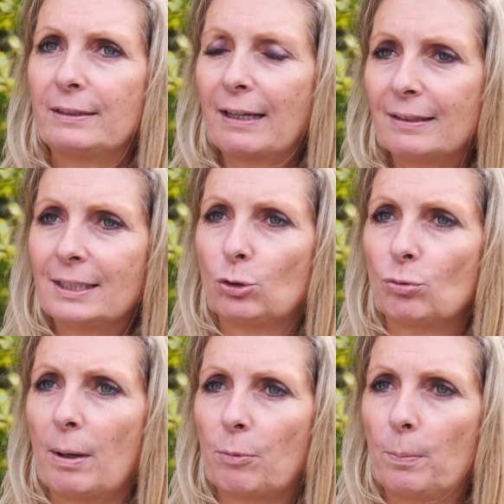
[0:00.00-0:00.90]

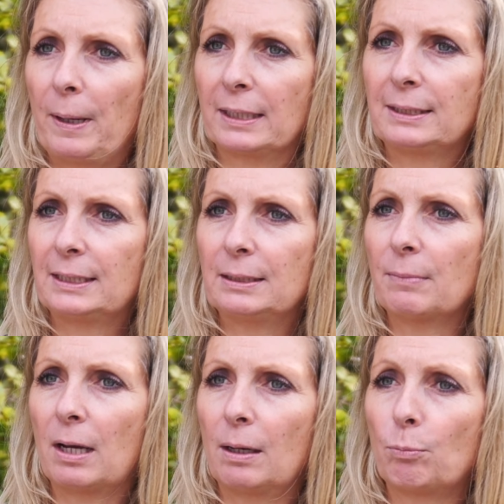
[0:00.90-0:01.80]
adhésion à Property
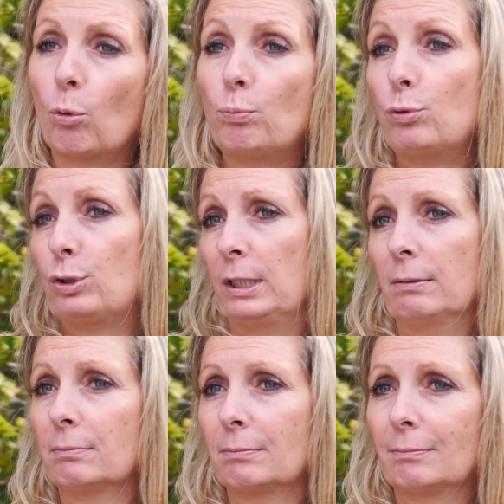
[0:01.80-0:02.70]
m'a propulsée.
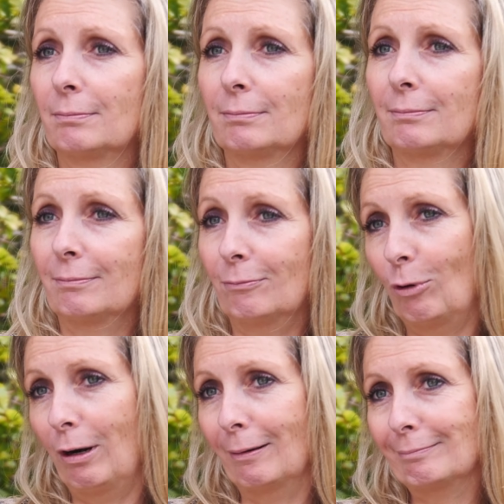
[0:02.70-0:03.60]

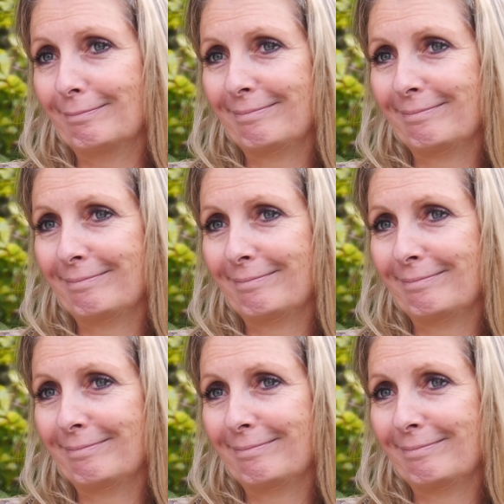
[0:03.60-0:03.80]
Voilà.